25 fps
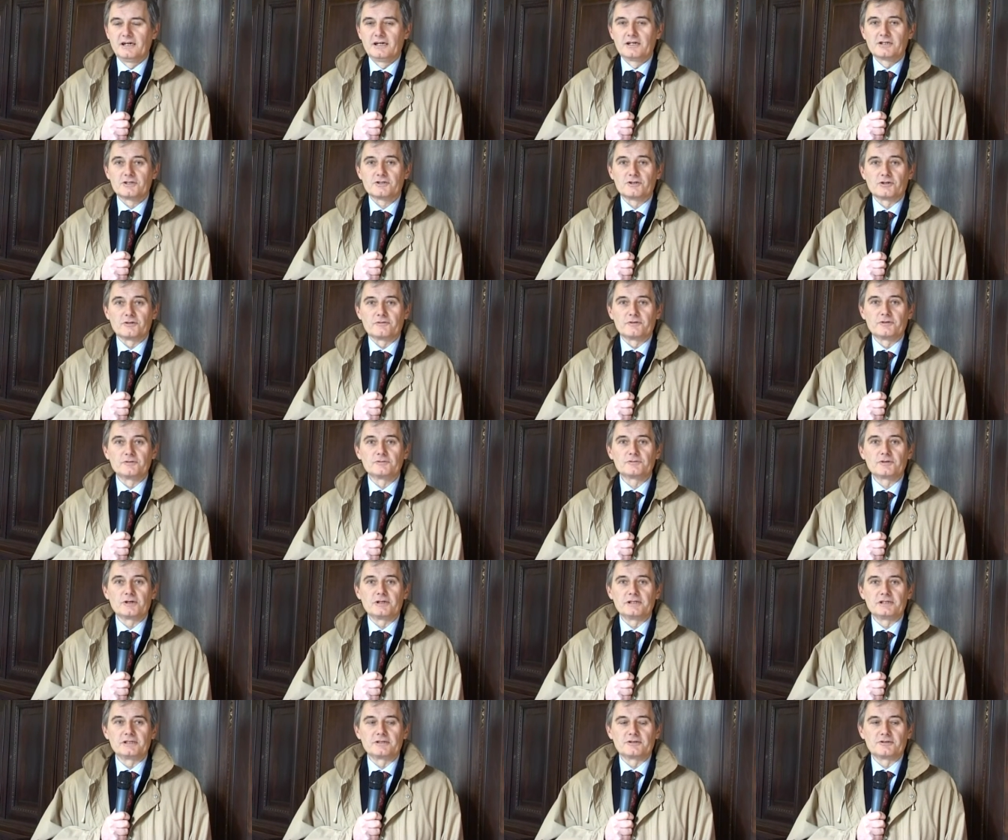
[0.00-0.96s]
Sono venuto
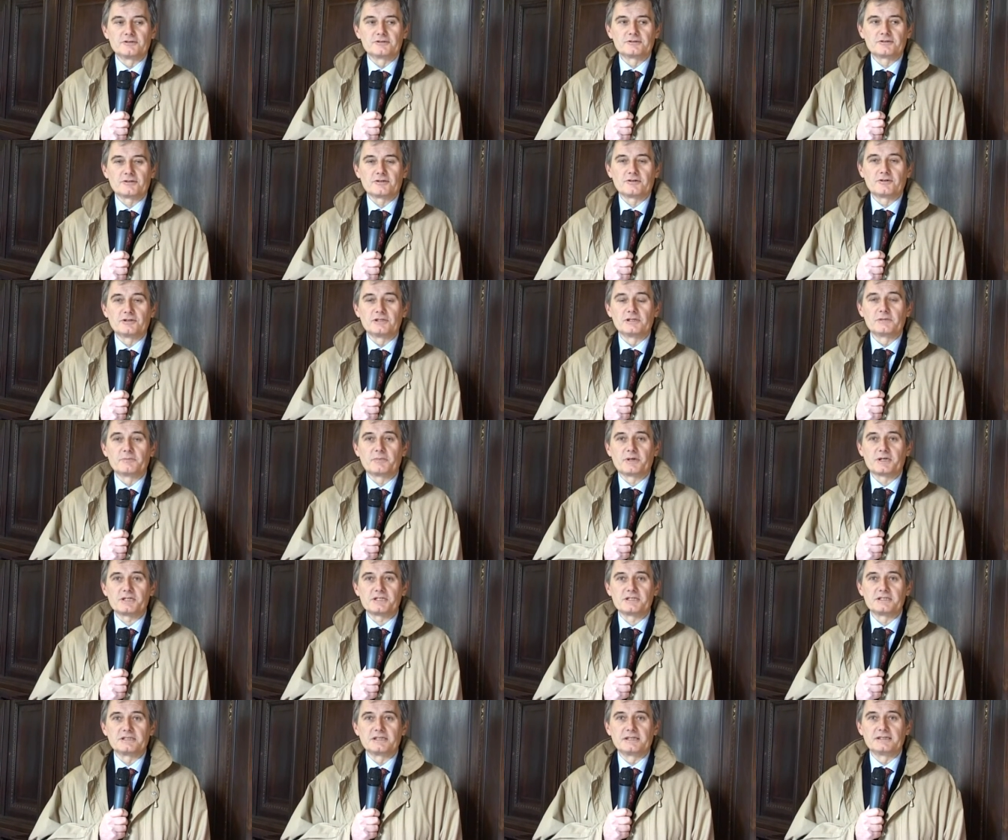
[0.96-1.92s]
all'incontro con il
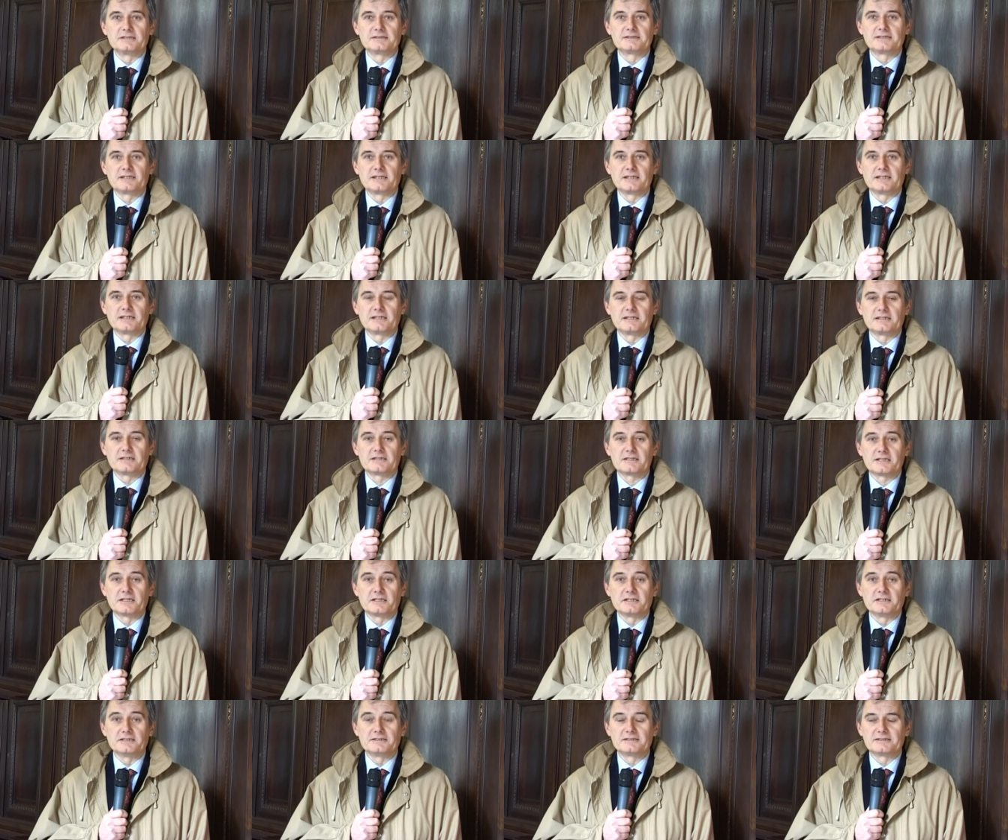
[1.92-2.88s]
presidente
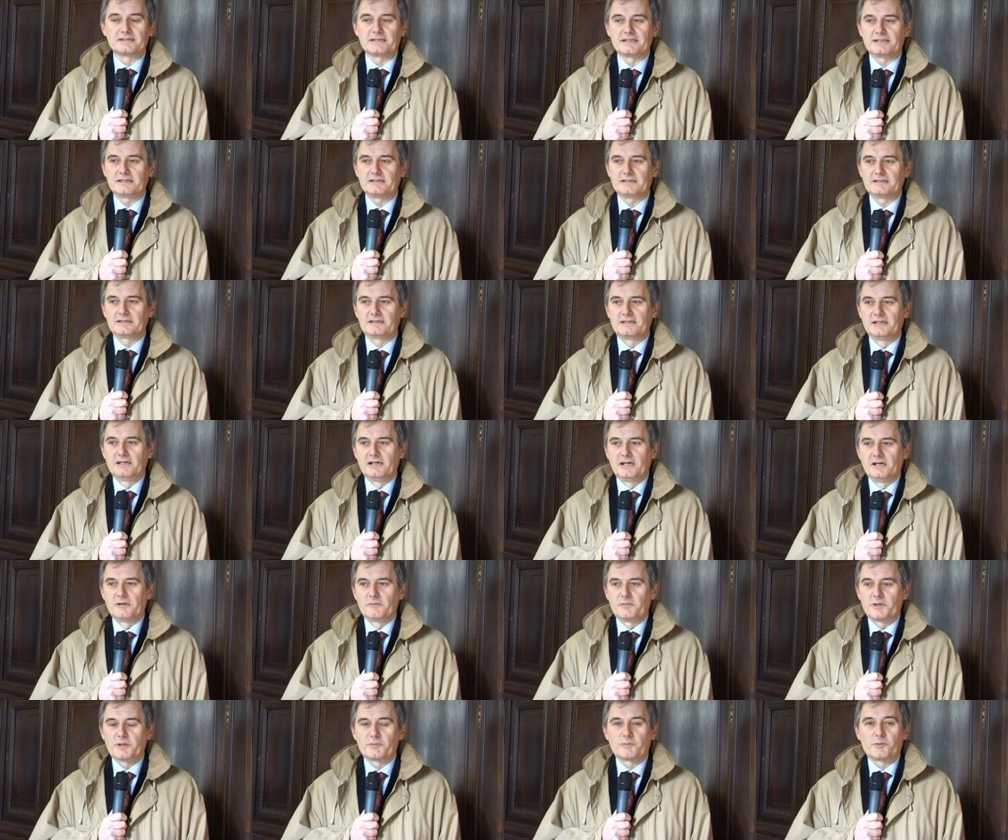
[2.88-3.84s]
Saitta
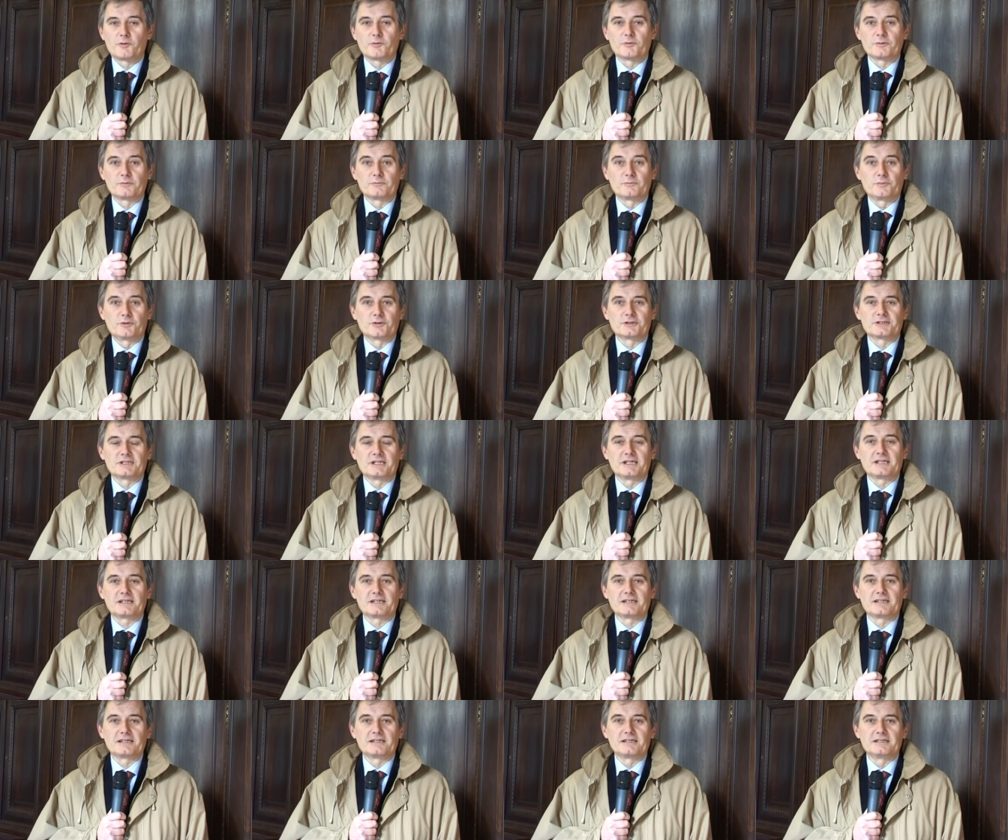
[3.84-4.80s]
per
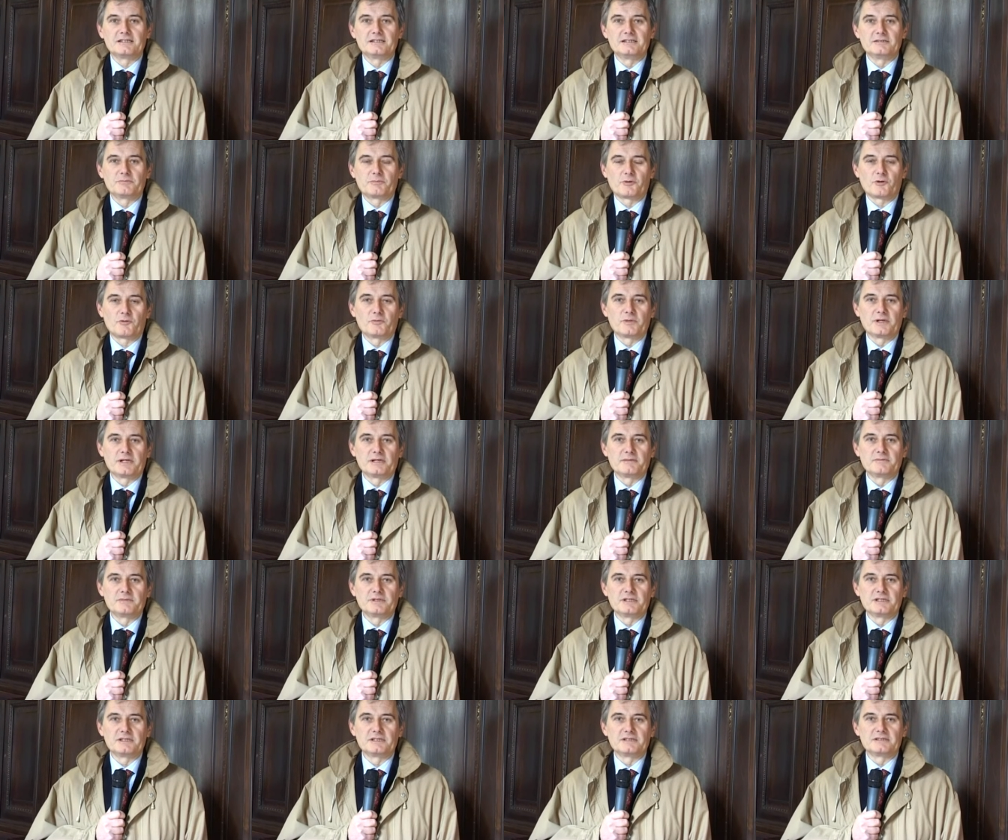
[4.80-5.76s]
portare i
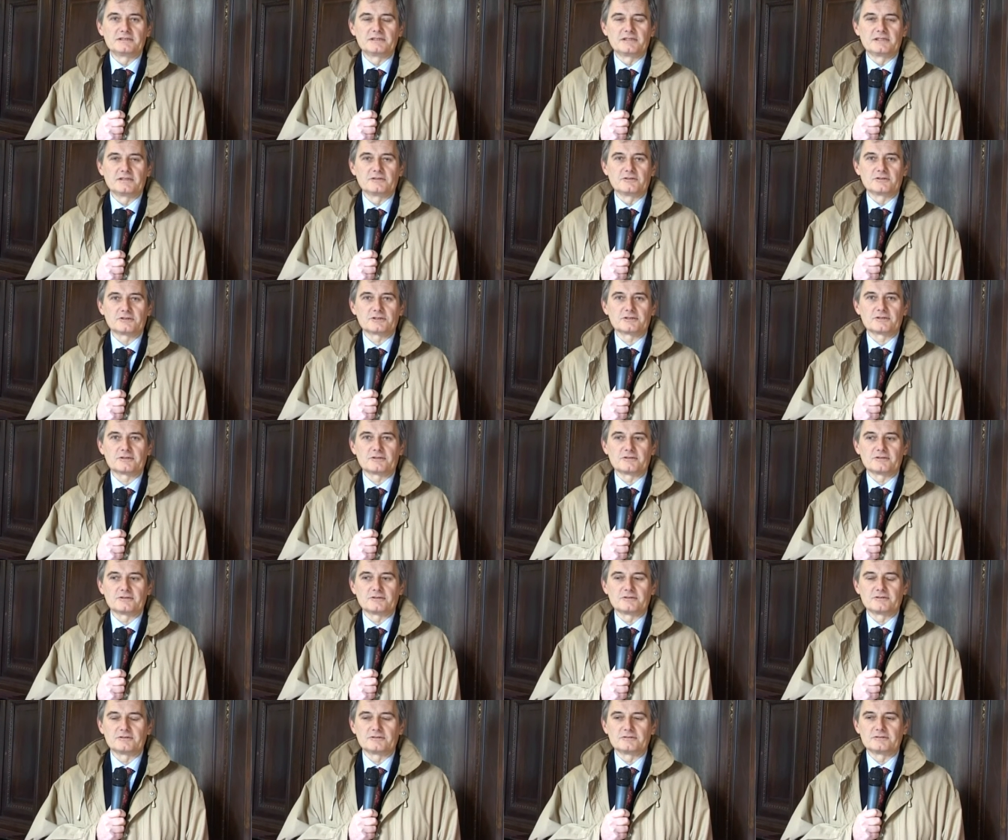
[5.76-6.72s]
problemi del,
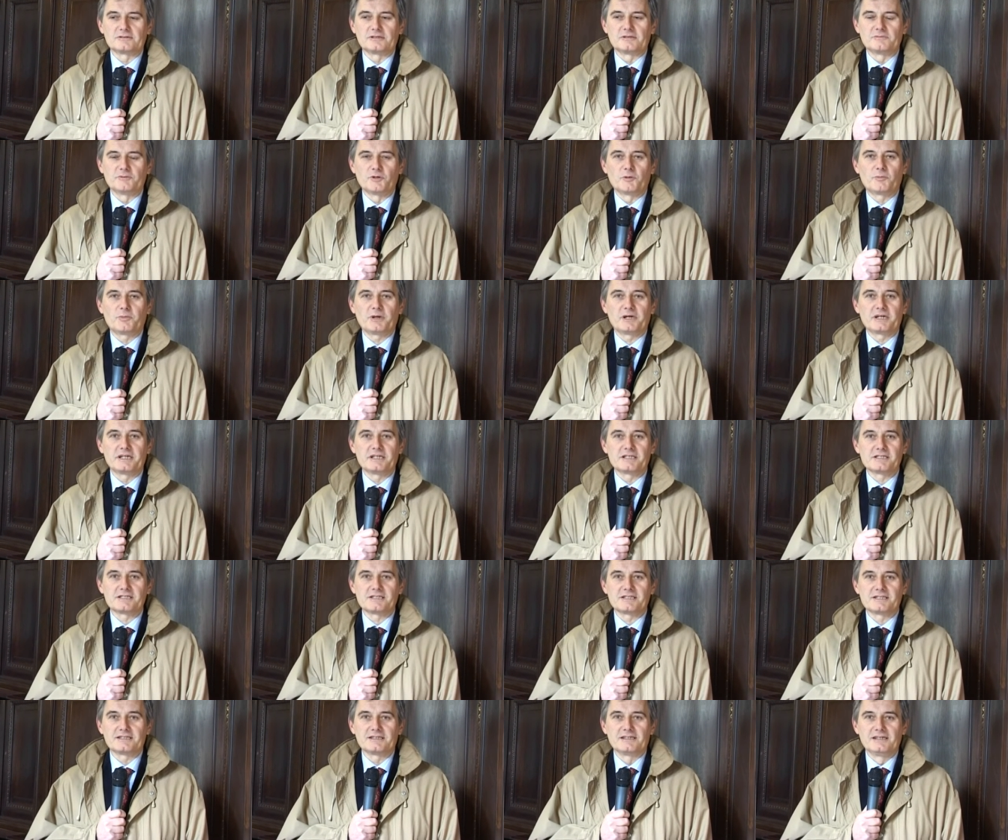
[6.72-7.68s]
nostro, del mio
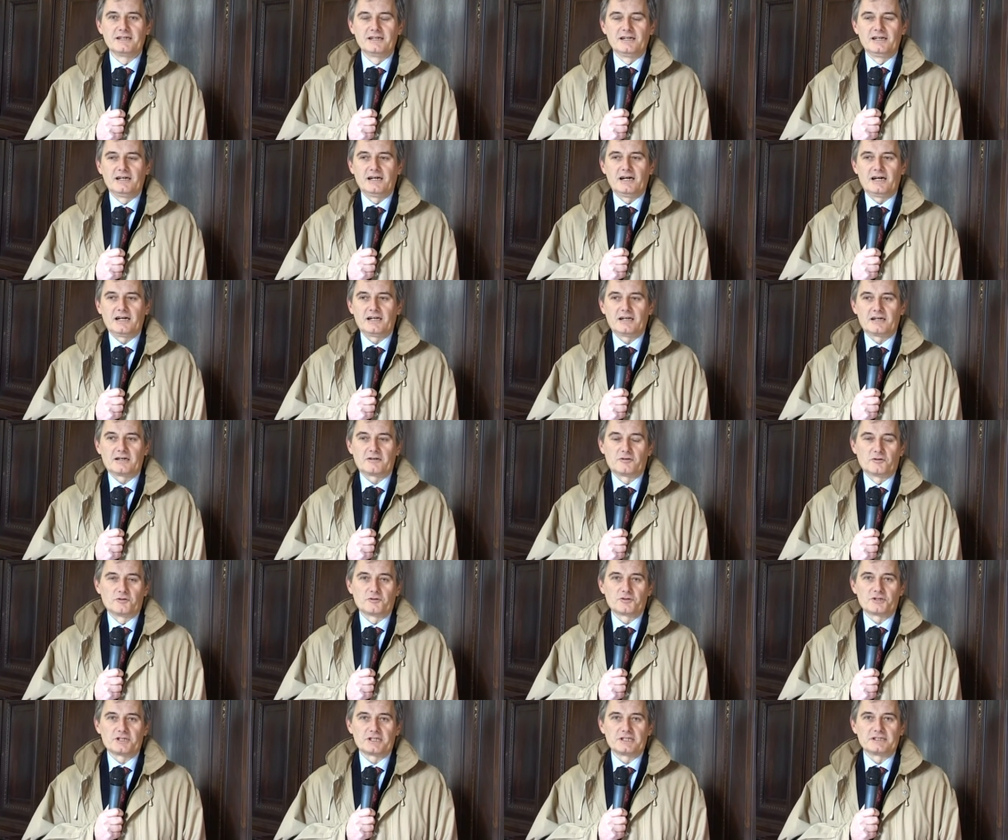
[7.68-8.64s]
paese alla
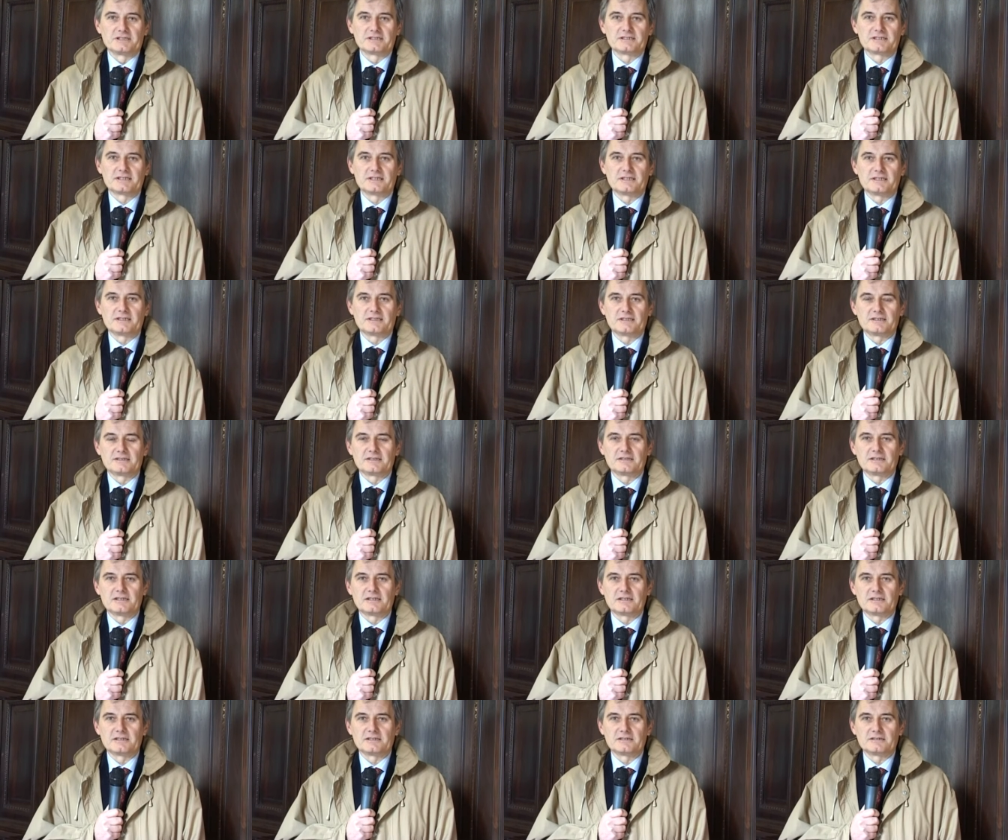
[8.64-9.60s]
conoscenza
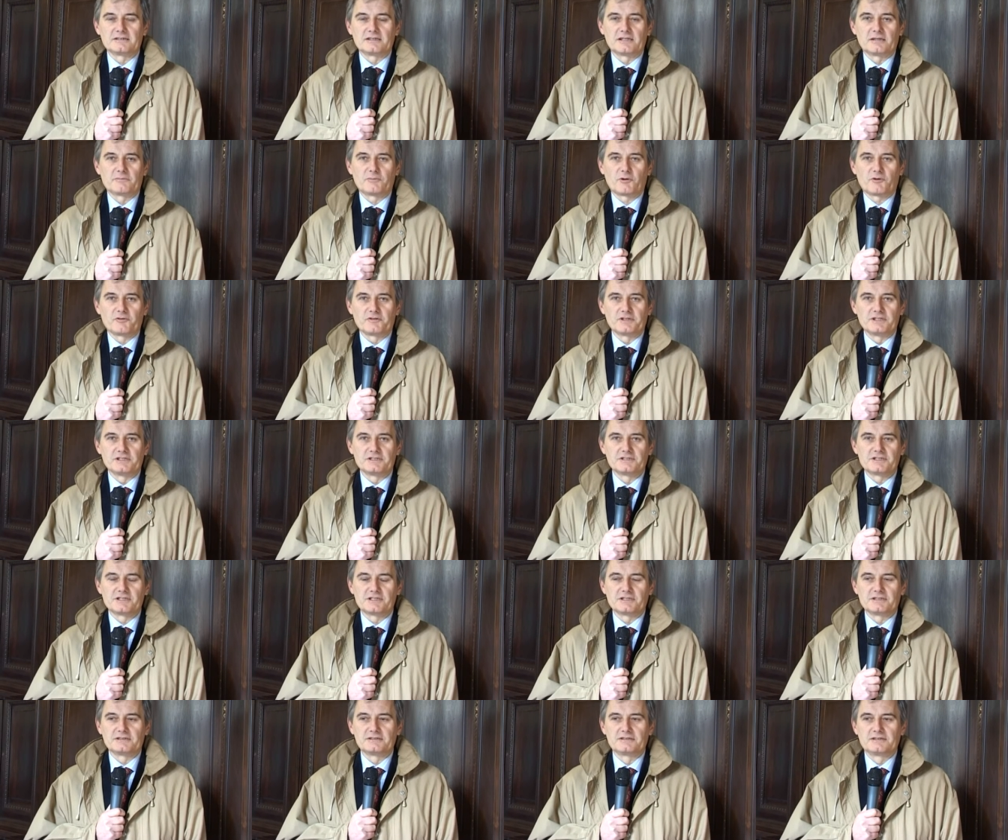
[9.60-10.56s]
della, della,
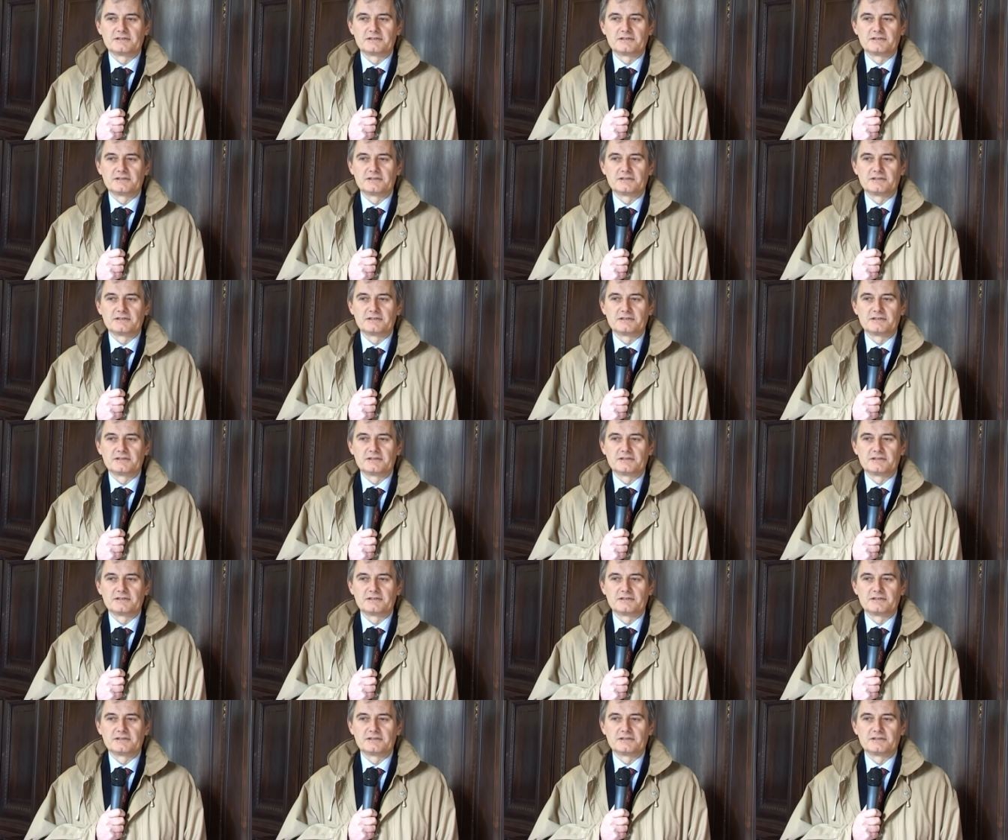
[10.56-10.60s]
provincia.